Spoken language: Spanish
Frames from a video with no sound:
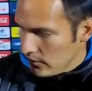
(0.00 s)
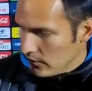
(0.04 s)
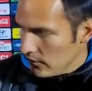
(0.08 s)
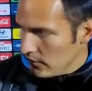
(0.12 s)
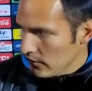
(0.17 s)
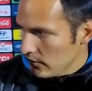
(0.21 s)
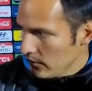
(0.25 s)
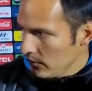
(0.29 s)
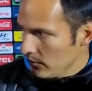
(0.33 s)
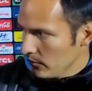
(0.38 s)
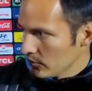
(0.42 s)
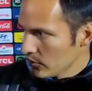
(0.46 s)

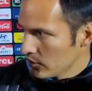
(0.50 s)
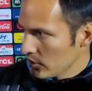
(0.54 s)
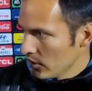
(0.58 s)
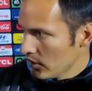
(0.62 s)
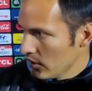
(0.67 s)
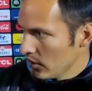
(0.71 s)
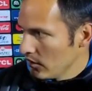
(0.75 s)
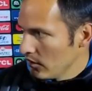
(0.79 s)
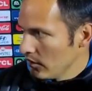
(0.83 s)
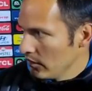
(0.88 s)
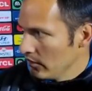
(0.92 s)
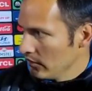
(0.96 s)
tiene
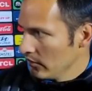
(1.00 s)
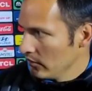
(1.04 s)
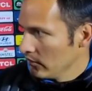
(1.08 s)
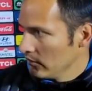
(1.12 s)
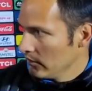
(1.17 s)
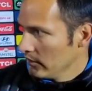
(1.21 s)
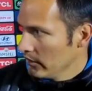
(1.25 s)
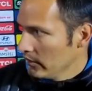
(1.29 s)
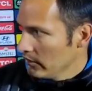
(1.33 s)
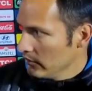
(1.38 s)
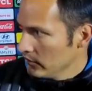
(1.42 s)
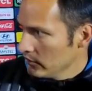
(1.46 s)
muchas
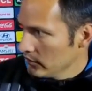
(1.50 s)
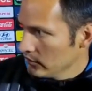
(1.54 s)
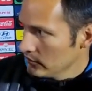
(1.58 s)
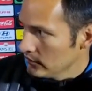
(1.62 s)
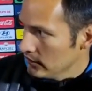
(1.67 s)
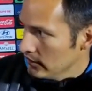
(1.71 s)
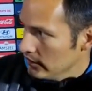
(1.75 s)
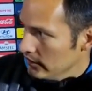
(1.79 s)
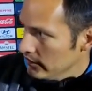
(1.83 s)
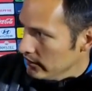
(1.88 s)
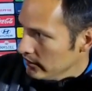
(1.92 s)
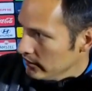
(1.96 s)

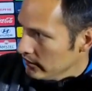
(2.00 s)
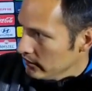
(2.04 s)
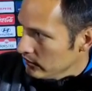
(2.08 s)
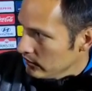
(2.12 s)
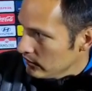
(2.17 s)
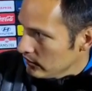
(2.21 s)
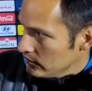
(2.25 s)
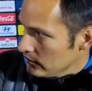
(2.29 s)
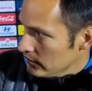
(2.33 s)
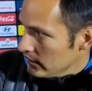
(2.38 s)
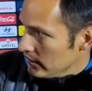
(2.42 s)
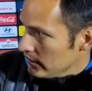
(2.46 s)
individualidades,
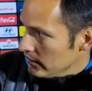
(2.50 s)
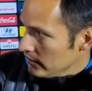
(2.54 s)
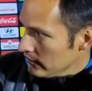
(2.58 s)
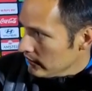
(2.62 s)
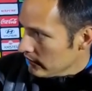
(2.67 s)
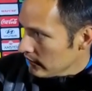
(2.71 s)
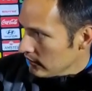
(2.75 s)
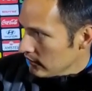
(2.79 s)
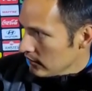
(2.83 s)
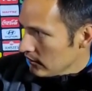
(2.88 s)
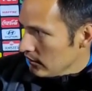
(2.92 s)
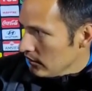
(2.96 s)
individualidades
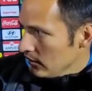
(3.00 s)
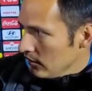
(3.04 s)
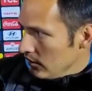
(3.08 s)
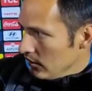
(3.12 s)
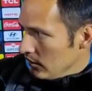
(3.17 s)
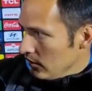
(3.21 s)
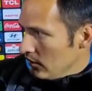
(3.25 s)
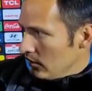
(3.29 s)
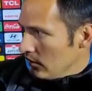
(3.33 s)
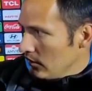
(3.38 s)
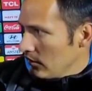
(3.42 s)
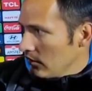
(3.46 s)

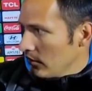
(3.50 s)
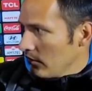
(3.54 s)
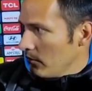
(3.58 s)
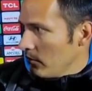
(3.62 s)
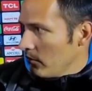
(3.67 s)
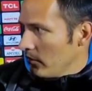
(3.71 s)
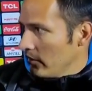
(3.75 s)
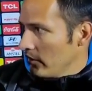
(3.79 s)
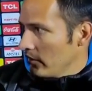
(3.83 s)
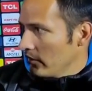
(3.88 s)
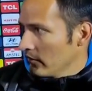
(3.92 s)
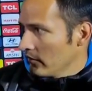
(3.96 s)
y que
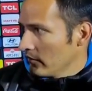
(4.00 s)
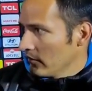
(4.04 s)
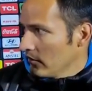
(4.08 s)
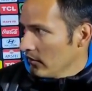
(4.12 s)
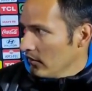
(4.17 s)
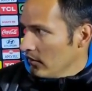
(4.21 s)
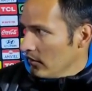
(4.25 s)
pueden